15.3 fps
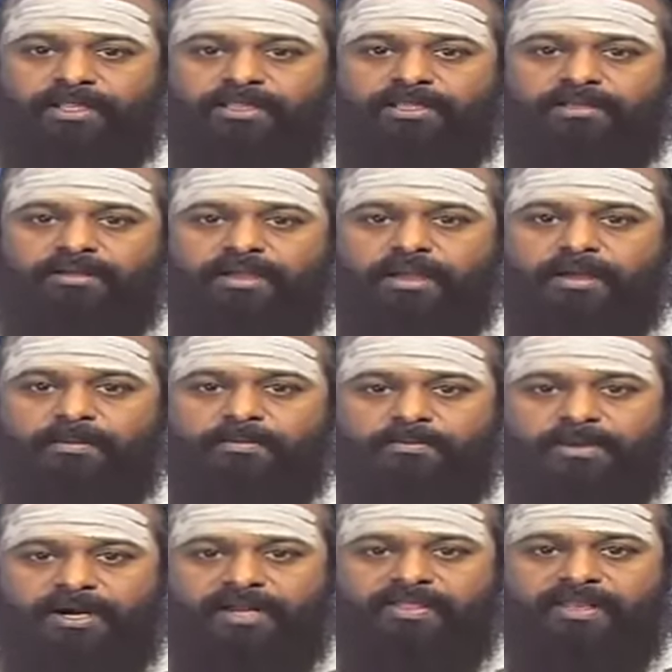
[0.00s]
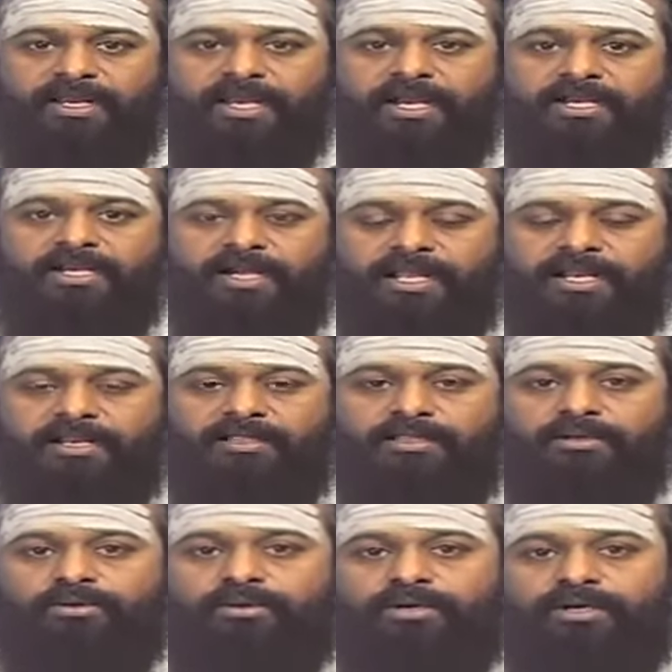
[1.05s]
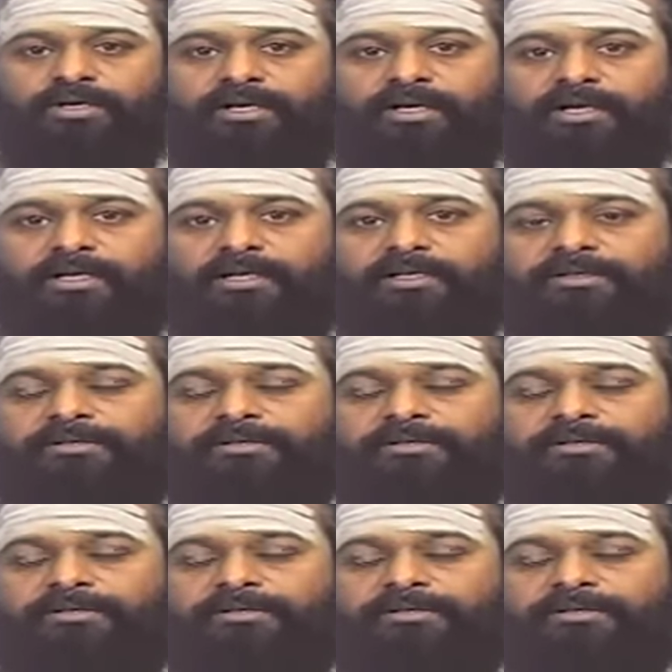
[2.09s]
படித்து மனதிலே நிலைநிறுத்து கொள்ளுங்கள்